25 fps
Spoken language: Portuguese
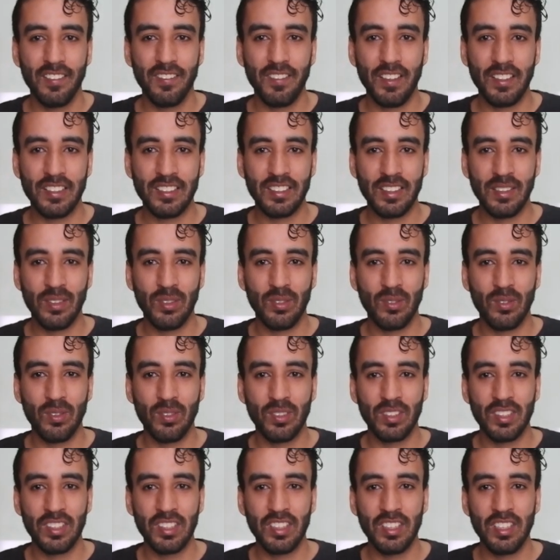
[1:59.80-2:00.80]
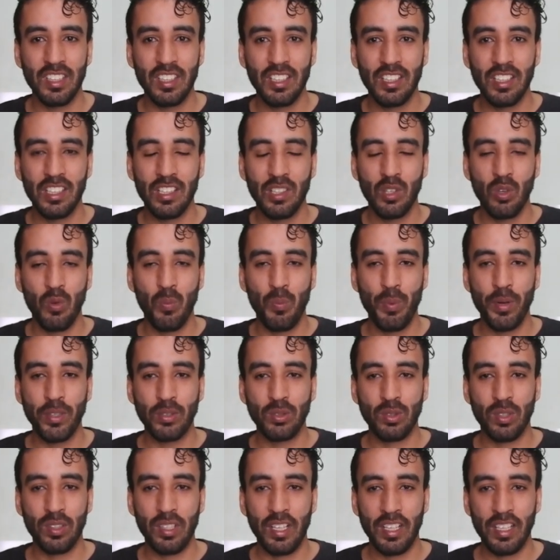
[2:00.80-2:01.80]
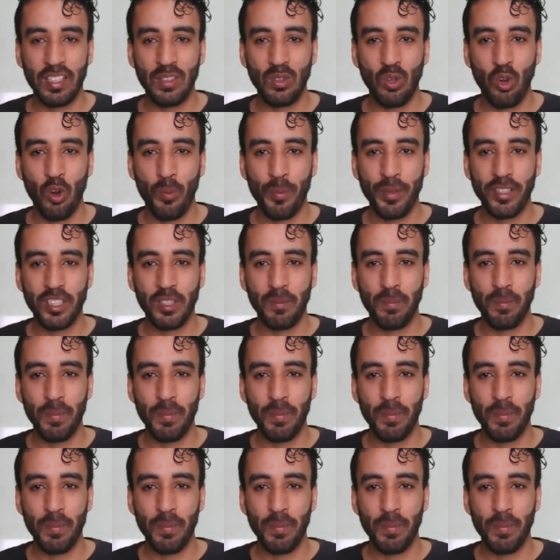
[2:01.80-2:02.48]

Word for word: fazendo com que o personagem do Robert